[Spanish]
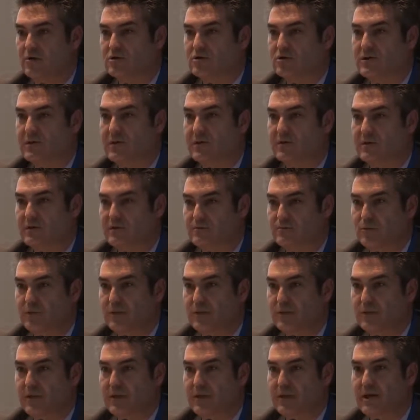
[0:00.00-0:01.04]
conseguir
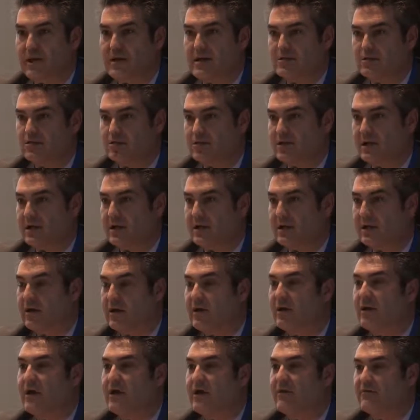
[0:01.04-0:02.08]
disponibilidad, es conseguir
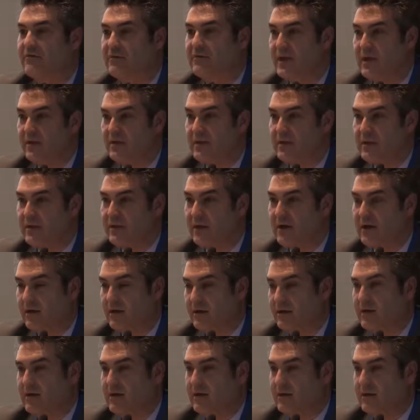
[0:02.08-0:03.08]
fiabilidad